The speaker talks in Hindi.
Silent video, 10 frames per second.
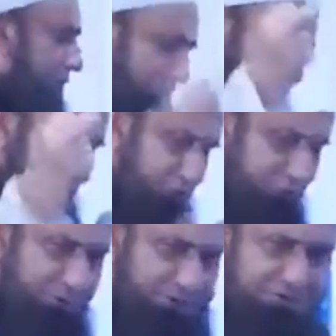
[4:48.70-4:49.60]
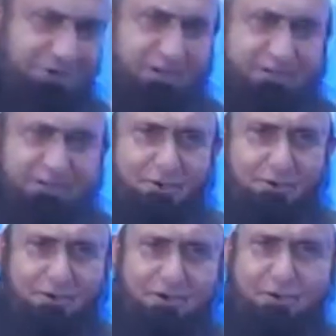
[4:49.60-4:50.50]
और जो ही शादी
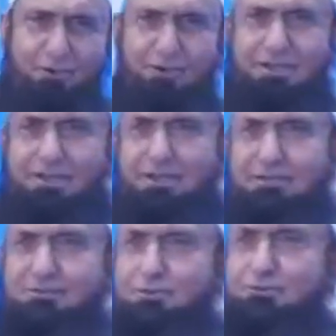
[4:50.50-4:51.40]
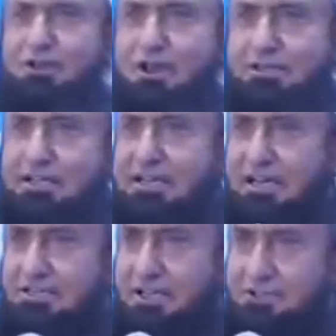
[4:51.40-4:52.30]
होकर डोली ससुराल के
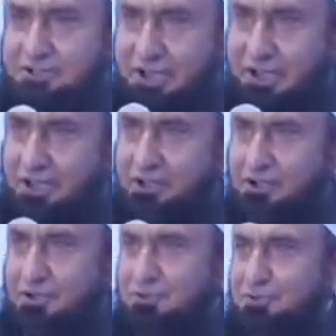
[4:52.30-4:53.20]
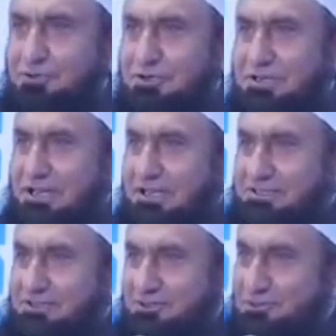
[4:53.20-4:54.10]
घर जाती है तो
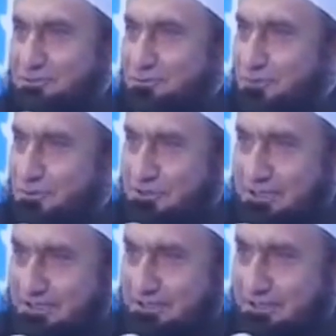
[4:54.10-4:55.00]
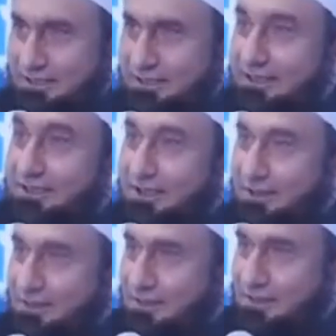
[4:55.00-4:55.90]
टेस्ट शुरू हो जाता है की
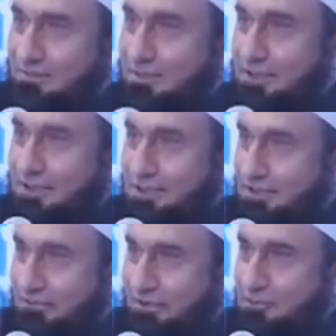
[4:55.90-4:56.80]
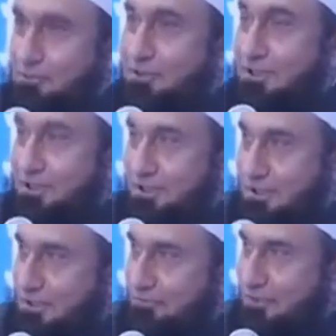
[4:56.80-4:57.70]
कर दिए बांधी के में उठींदी
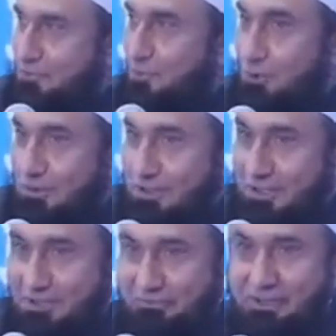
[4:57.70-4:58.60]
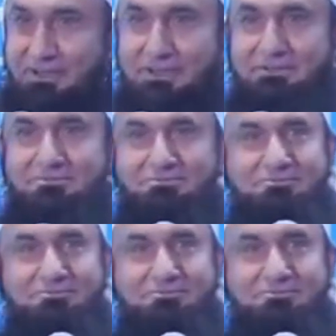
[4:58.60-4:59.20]
के में बोल दी के में